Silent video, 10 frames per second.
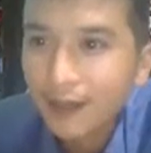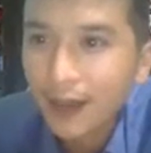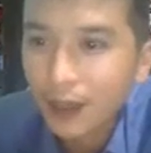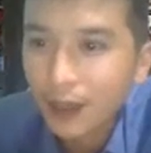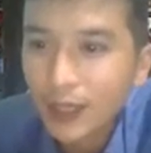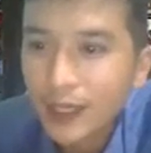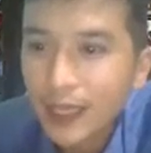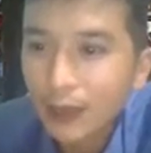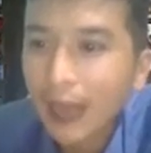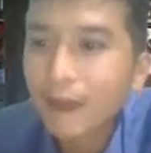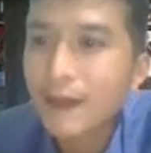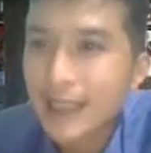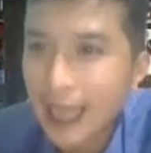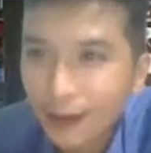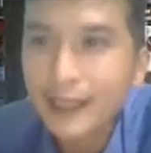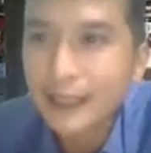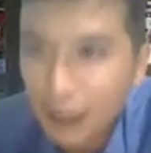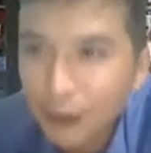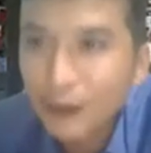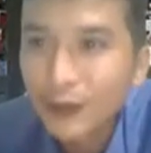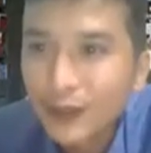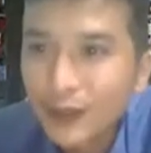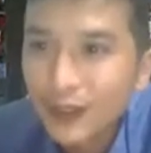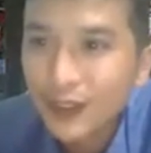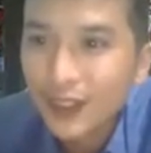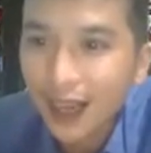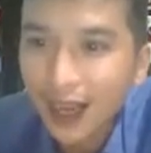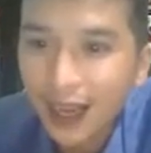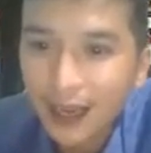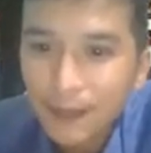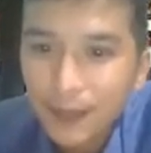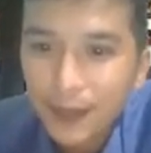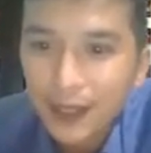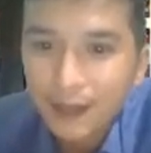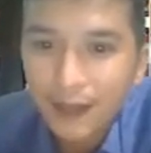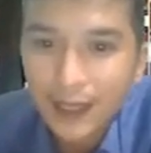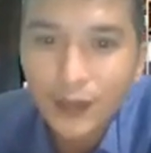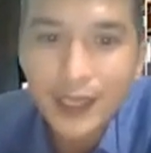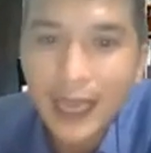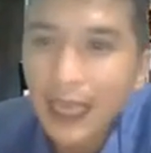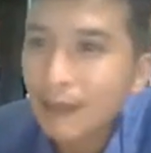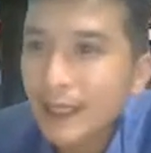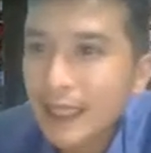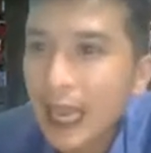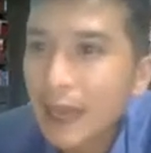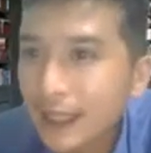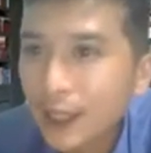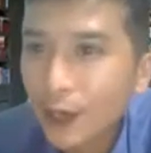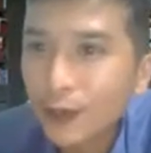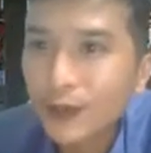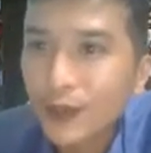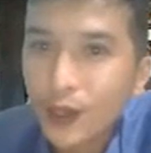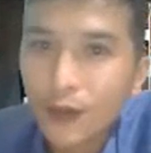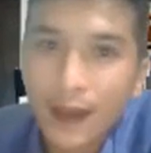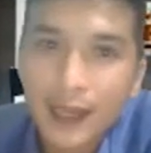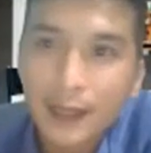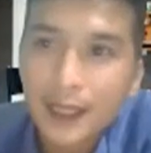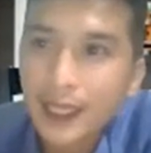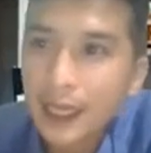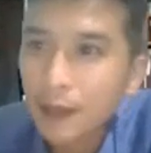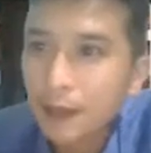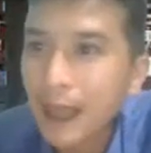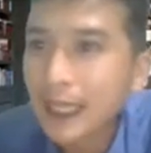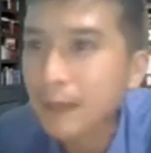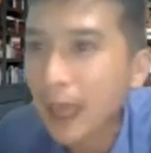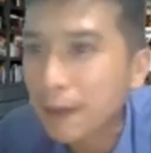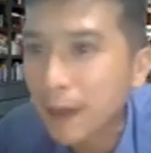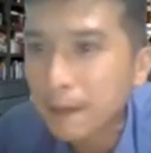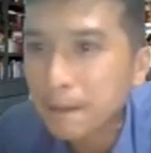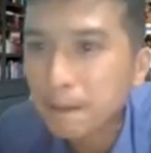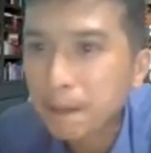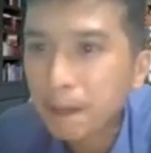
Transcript: Và công ty giao thẳng về nhà cho các anh chị luôn. Đó. Và nếu như gia đình mình xài ba triệu thì có phải là mình tiết kiệm được ba trăm ngàn không ạ?